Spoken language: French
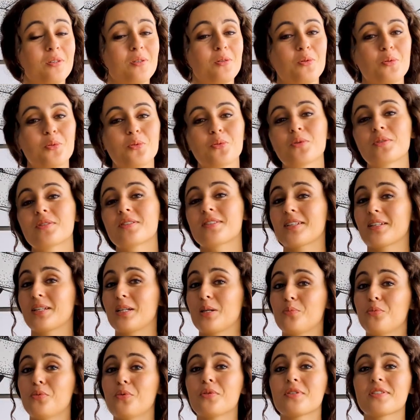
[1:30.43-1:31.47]

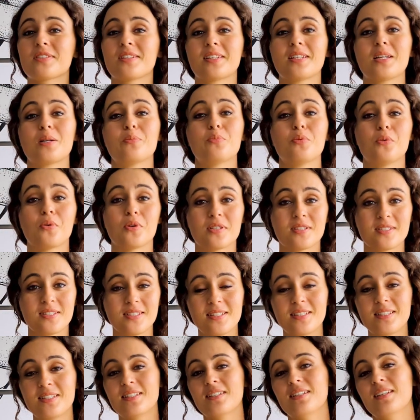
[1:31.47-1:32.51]
Londres-Singapour,
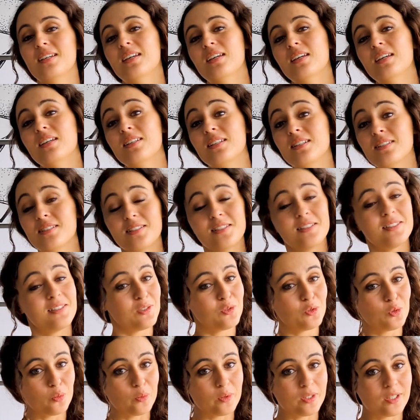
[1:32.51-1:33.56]
Singapour-Sydney et
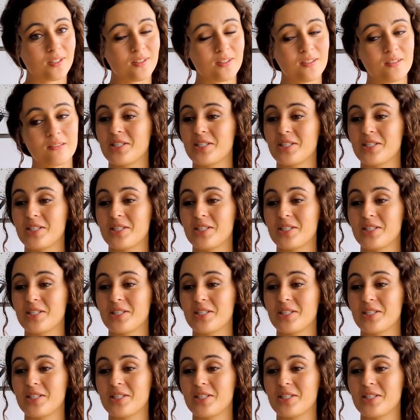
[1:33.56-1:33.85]
Sydney-Nouméa.